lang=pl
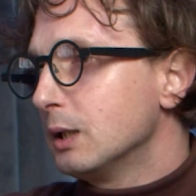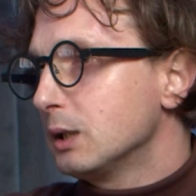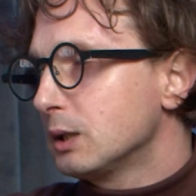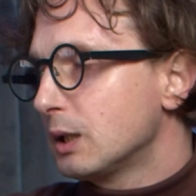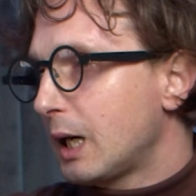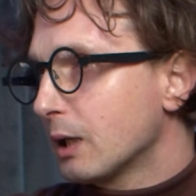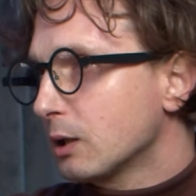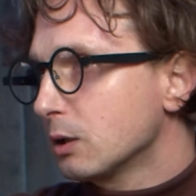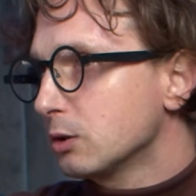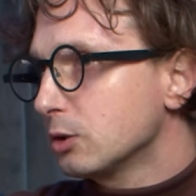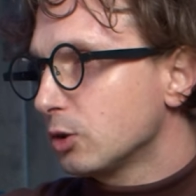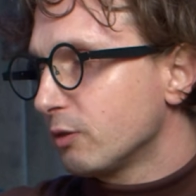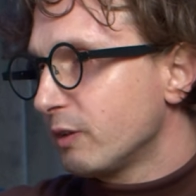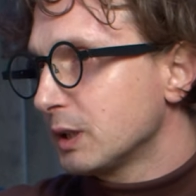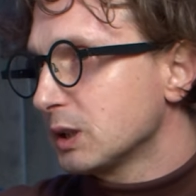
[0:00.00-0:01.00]
E,
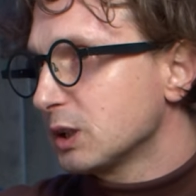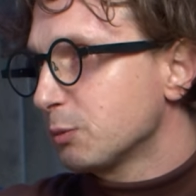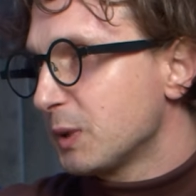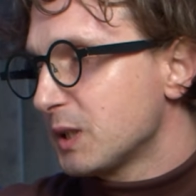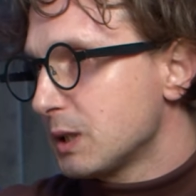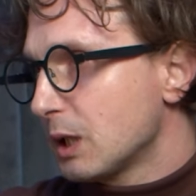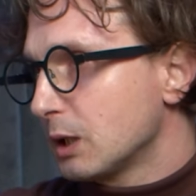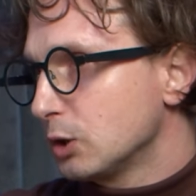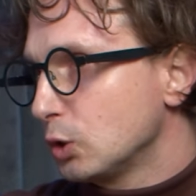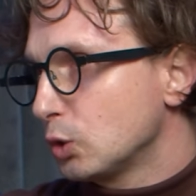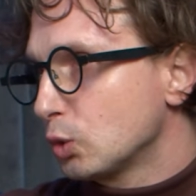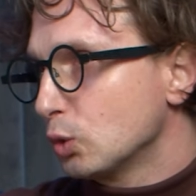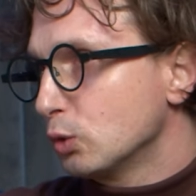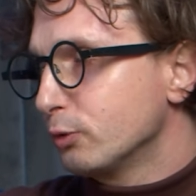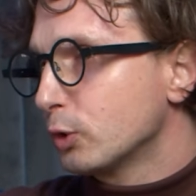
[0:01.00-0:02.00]
akredytowanych
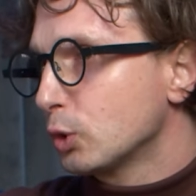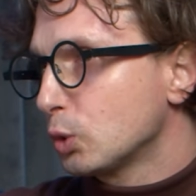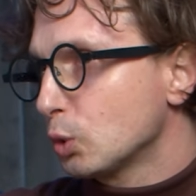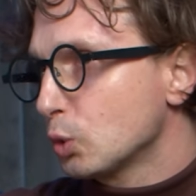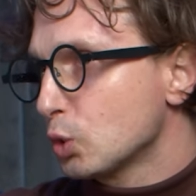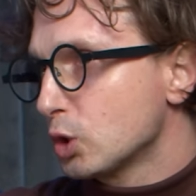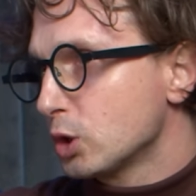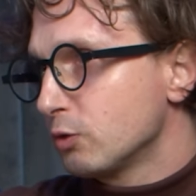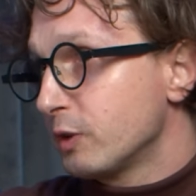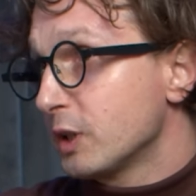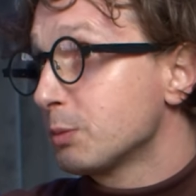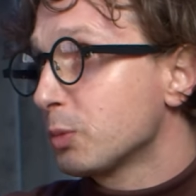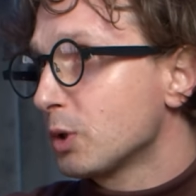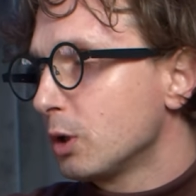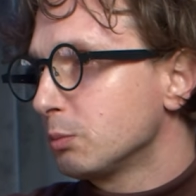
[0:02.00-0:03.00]
specjalistów, którzy
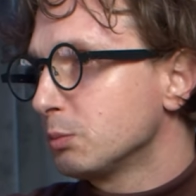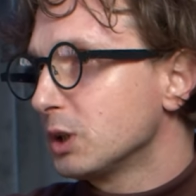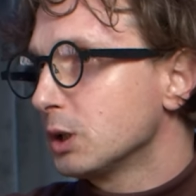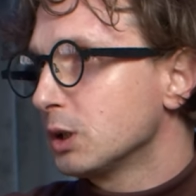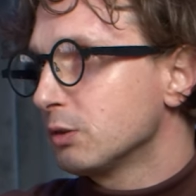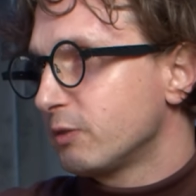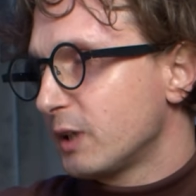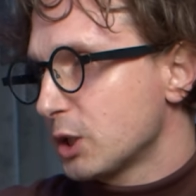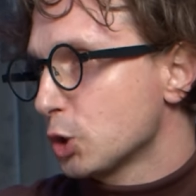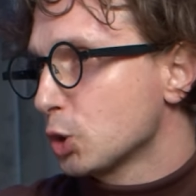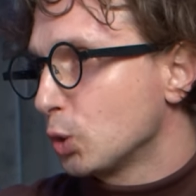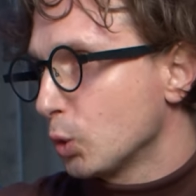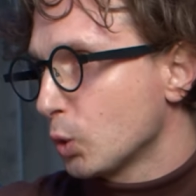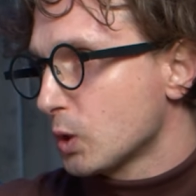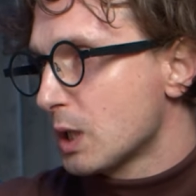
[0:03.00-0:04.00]
wesprą e, wasz
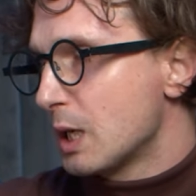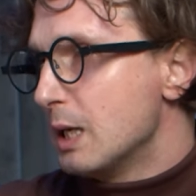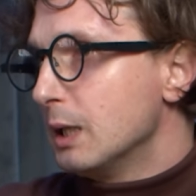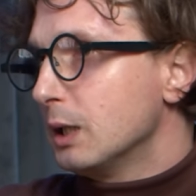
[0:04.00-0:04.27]
kurs.